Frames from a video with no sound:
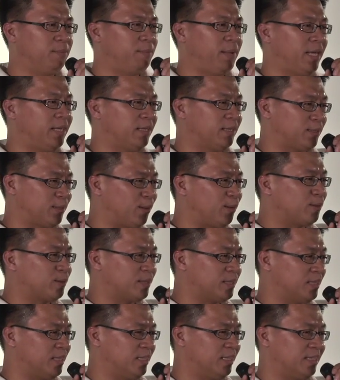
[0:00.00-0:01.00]
备的东
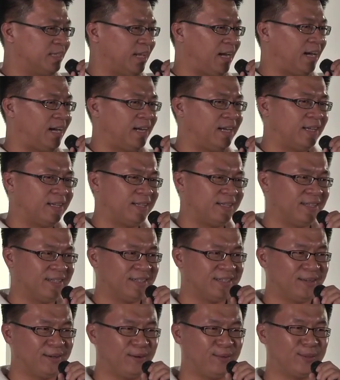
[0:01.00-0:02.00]
西。那
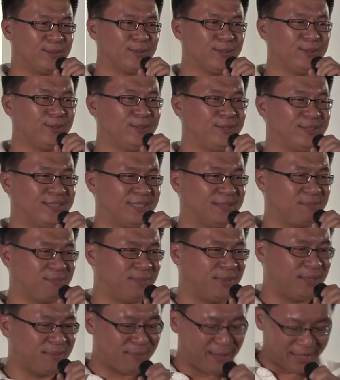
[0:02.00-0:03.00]
我们去旅行
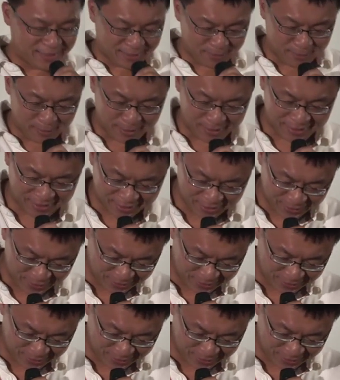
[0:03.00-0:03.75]
必备什么？就